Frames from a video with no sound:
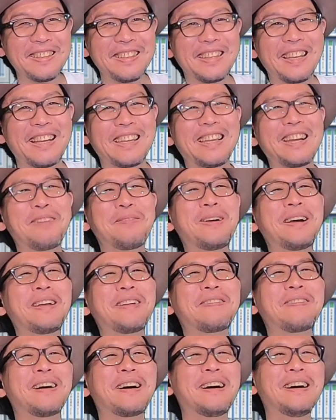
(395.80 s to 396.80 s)
いや、やば
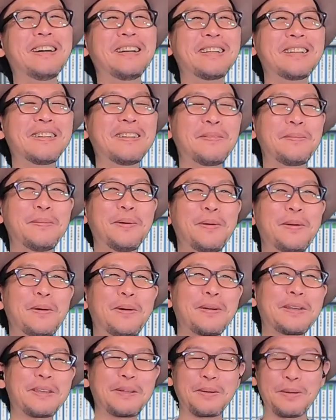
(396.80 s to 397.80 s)
いは、
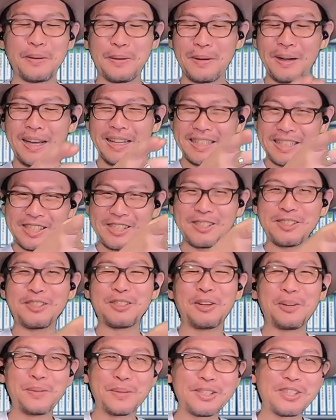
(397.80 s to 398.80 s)
もう、けど、話とし
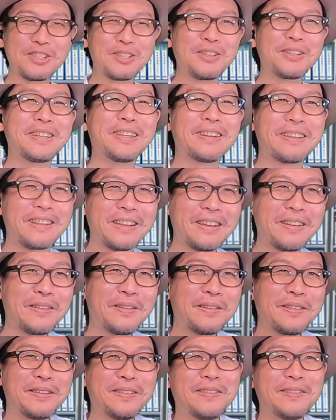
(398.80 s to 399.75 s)
ては面白いんだよね。